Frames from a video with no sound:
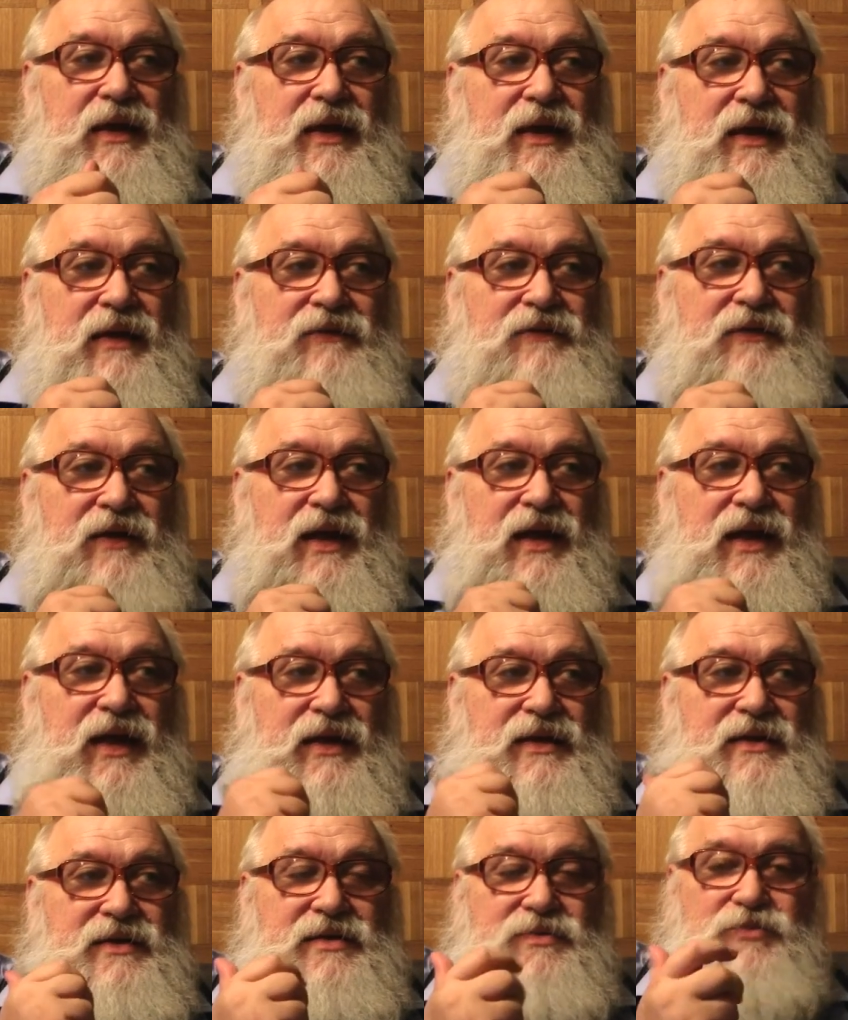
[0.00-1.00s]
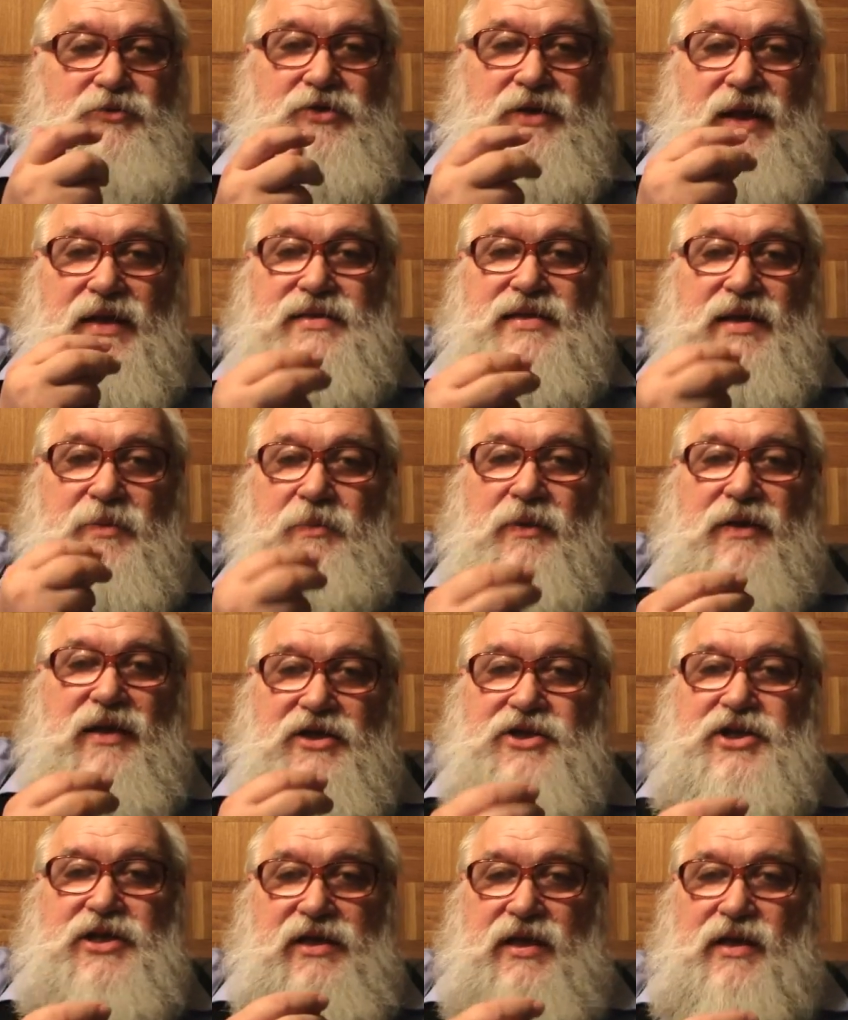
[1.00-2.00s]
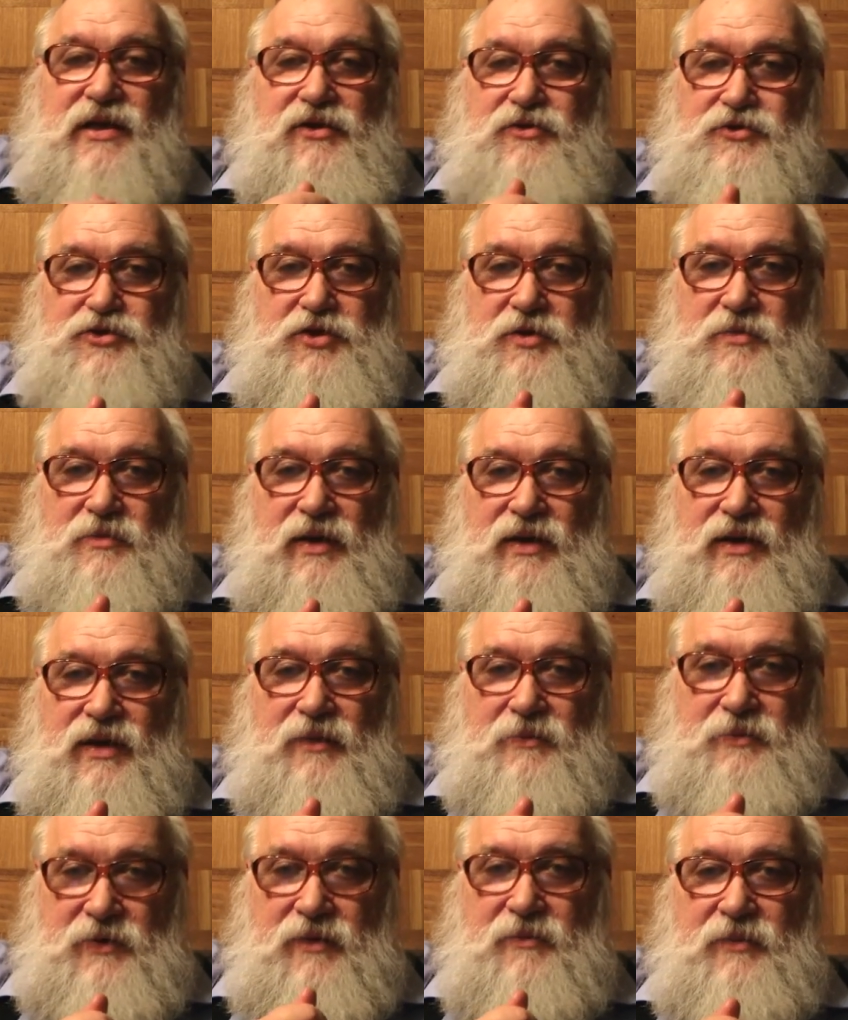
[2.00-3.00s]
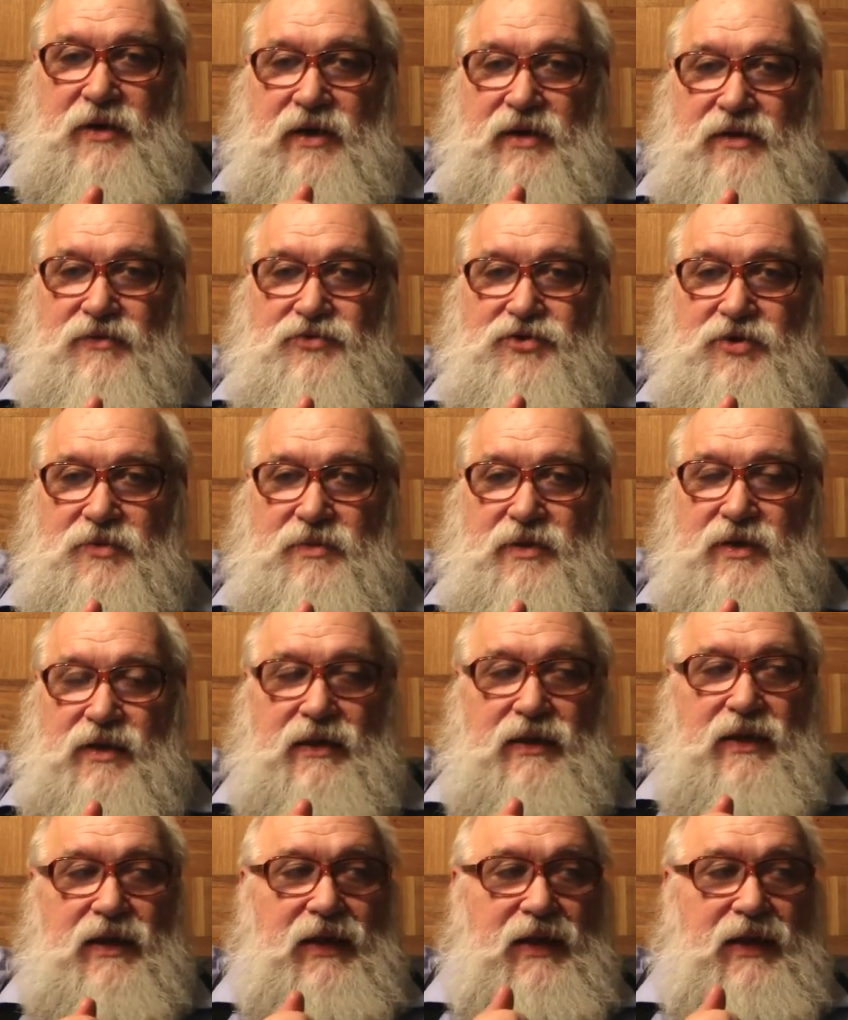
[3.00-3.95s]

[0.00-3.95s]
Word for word: и вероятность мутации положительной очень мала, понимаете, в чем дело?